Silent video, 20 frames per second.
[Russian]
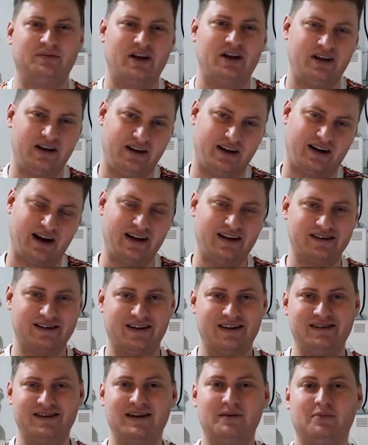мне ни хера не
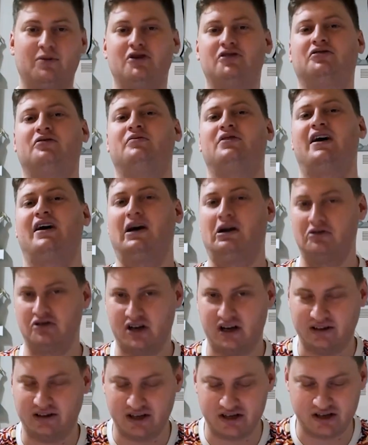заносили, просто у меня
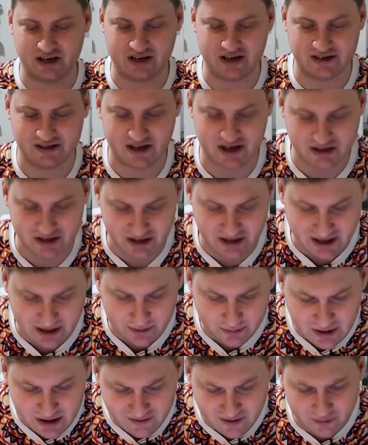хорошие отношения с Сашей
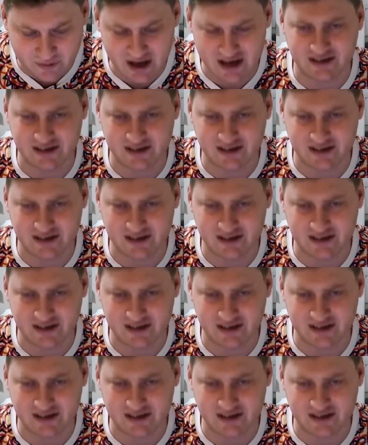Еремиевым,